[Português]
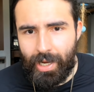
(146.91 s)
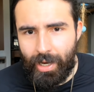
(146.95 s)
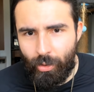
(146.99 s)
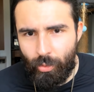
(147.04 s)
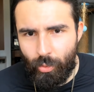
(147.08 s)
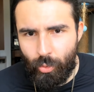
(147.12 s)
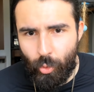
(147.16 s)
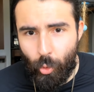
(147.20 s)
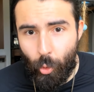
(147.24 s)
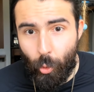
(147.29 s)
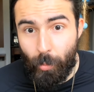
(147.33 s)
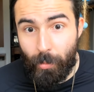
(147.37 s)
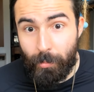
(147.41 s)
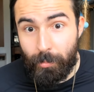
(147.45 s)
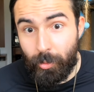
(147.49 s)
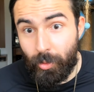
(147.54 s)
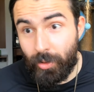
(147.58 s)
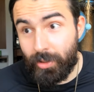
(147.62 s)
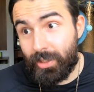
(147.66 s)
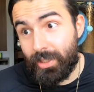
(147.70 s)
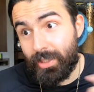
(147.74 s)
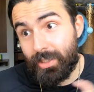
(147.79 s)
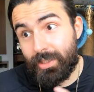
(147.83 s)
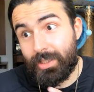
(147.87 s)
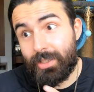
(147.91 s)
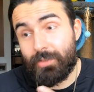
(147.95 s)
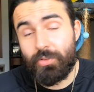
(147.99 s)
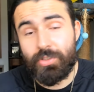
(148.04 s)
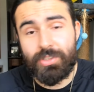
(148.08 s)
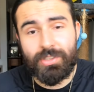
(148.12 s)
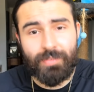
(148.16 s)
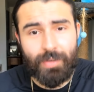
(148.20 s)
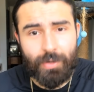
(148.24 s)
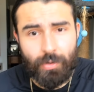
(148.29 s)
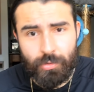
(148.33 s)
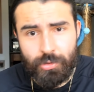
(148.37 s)
Alguma. Porque aqui
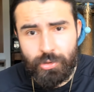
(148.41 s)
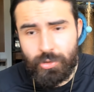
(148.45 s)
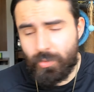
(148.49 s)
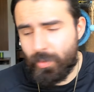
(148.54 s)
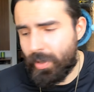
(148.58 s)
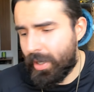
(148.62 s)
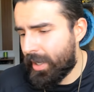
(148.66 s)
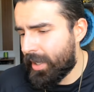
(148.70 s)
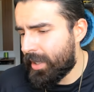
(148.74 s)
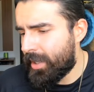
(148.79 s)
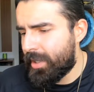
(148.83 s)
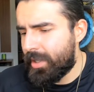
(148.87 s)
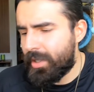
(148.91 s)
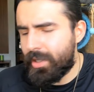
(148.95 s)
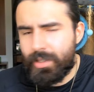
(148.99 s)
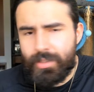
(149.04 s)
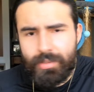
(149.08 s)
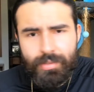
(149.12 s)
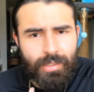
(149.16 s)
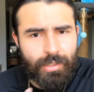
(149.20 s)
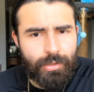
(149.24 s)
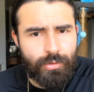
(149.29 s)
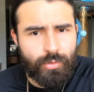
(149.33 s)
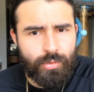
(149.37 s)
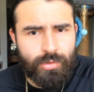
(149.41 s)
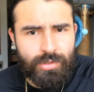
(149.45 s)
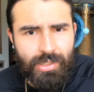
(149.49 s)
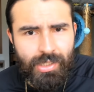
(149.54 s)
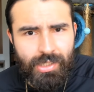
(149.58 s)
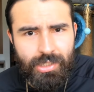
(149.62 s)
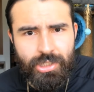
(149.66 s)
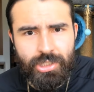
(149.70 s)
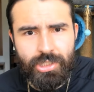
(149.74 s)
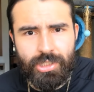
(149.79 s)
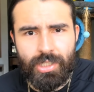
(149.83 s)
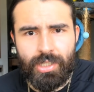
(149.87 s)
você vai continuar dando
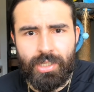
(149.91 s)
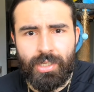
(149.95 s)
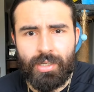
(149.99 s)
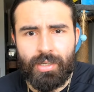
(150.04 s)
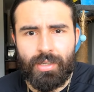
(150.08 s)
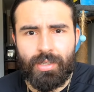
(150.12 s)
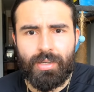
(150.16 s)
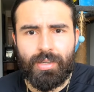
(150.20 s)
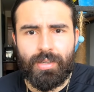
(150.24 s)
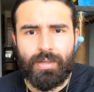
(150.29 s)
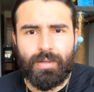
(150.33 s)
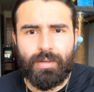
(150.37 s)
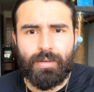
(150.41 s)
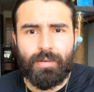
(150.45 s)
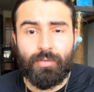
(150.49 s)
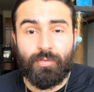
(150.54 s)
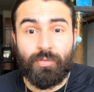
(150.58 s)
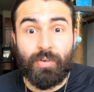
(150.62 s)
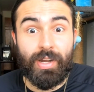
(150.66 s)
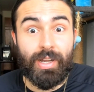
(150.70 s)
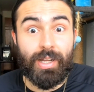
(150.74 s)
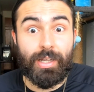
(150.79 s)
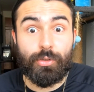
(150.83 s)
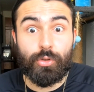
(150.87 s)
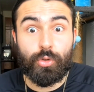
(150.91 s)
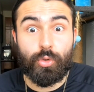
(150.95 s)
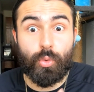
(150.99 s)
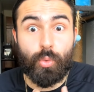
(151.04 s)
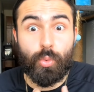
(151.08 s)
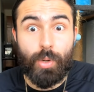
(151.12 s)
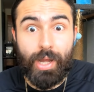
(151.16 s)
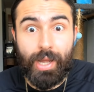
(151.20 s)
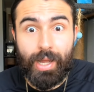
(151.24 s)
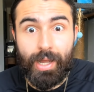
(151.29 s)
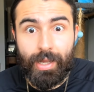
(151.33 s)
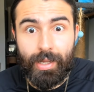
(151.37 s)
sachê, vai
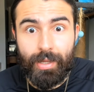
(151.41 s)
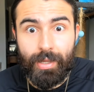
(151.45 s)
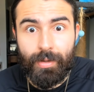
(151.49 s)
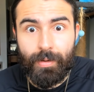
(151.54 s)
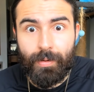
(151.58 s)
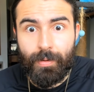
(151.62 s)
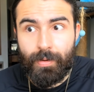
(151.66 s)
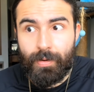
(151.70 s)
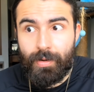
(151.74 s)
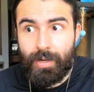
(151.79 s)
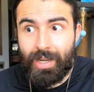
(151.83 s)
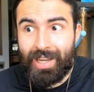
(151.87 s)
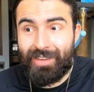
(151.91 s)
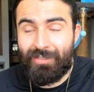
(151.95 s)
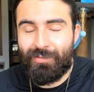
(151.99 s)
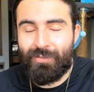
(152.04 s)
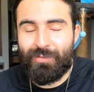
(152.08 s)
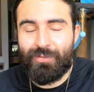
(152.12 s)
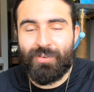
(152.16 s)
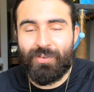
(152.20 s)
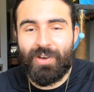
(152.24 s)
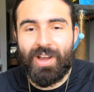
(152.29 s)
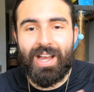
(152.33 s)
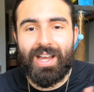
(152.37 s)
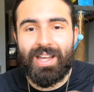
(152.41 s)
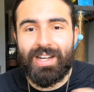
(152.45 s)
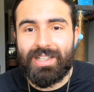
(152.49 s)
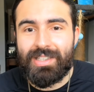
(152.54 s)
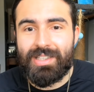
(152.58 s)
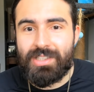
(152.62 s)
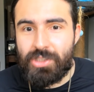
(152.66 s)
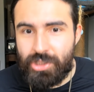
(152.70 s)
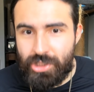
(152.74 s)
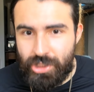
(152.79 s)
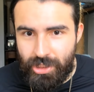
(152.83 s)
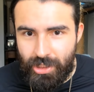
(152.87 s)
atuar em
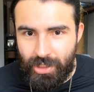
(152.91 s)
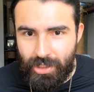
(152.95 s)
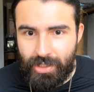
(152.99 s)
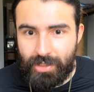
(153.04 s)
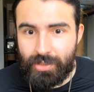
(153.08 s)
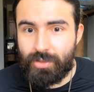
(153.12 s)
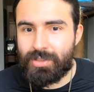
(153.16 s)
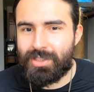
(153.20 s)
várias dicas.